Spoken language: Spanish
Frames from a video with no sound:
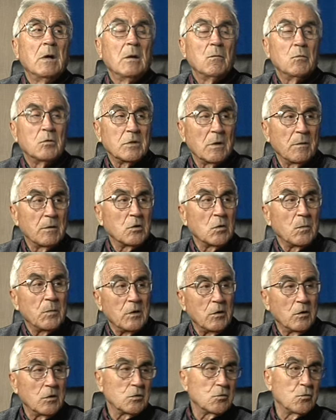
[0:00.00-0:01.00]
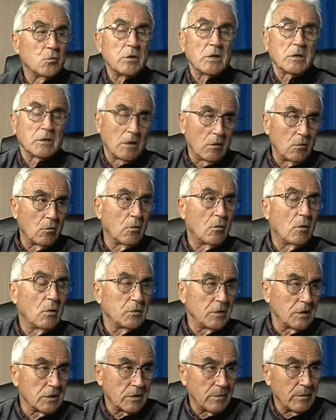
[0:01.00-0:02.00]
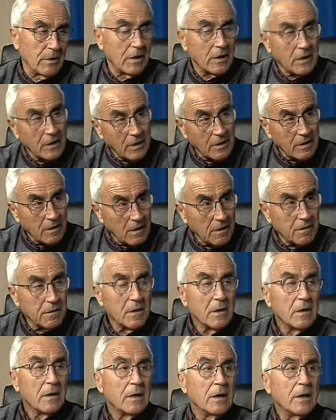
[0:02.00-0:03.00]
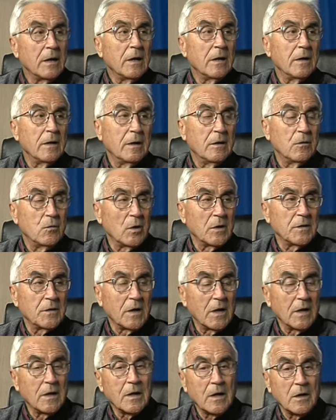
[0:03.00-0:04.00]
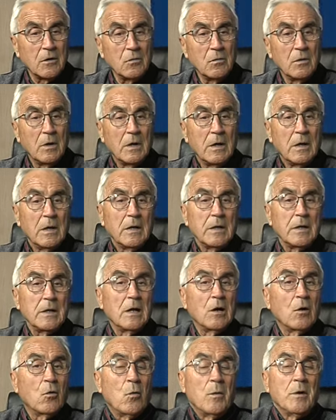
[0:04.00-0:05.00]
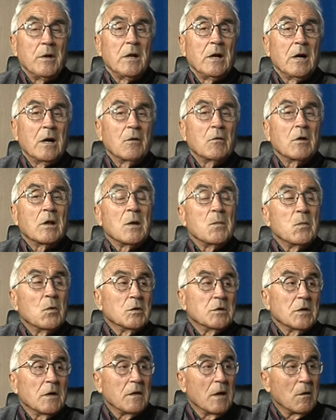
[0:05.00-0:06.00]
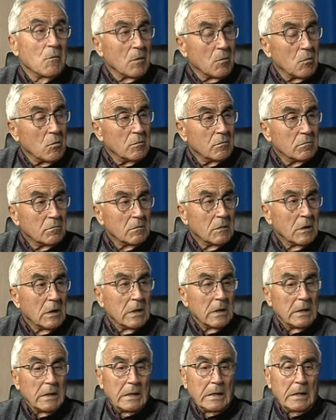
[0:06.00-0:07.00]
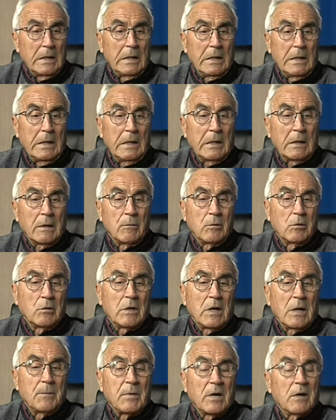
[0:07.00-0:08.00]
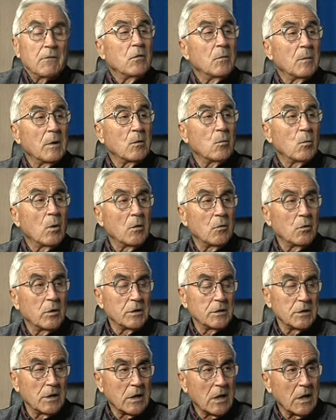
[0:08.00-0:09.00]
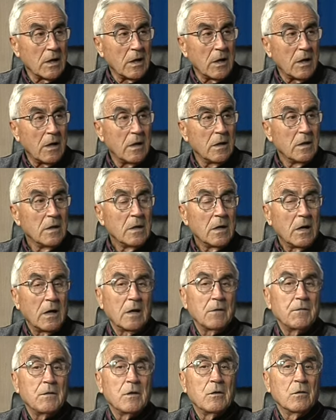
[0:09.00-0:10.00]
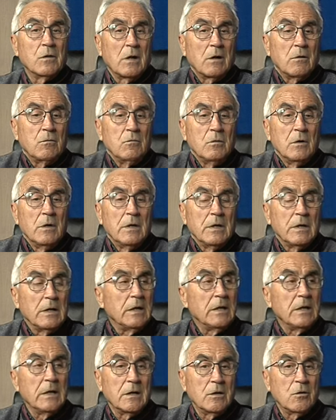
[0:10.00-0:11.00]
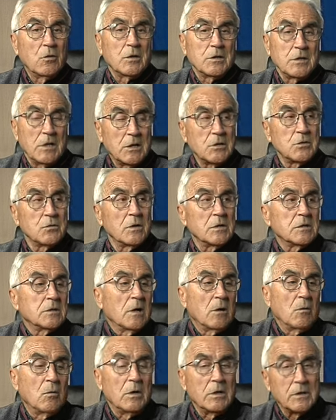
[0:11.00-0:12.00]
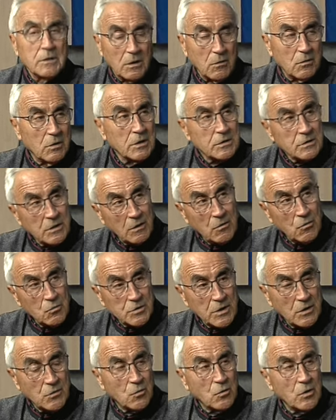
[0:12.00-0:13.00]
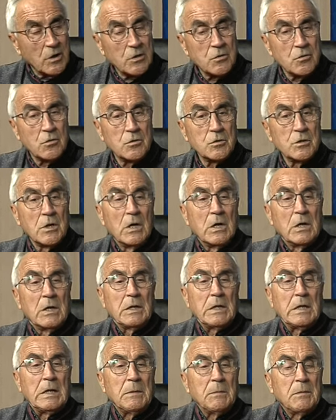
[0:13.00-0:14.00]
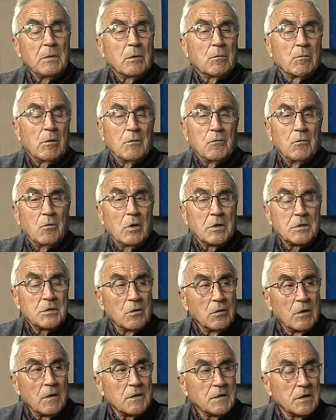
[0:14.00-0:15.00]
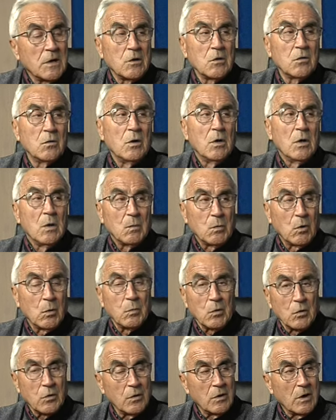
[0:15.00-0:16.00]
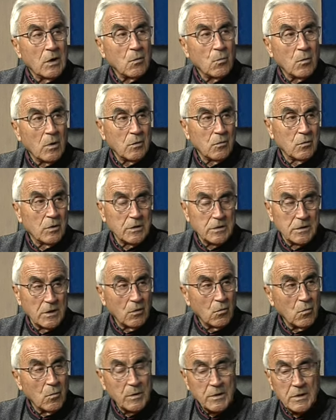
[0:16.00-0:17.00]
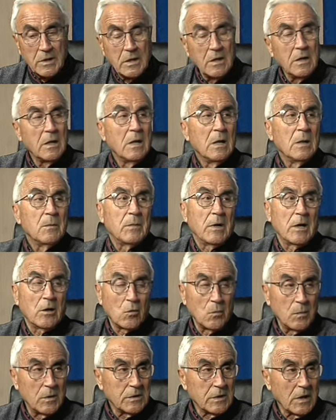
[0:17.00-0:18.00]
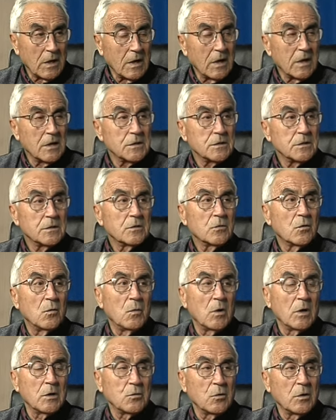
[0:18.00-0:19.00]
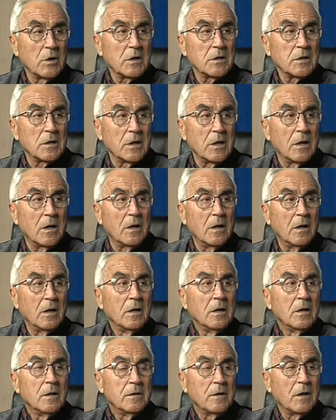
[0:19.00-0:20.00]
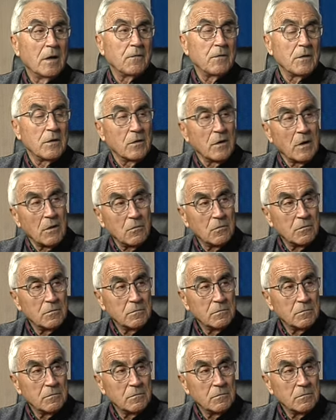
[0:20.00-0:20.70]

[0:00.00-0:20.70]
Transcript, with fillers: muchas veces opiniones tuyas, que luego tienes que ver la realidad durante la liga, Y el juvenil era un equipo que se hacía nuevo, eh, que bueno, que era para formar jugadores de cara al aficionado y es lo que se ha hecho hasta el entrenador ha estado luchando con ellos y cuando ha sido necesario proporcionar jugadores del juvenil para completar las convocatorias del, del aficionado.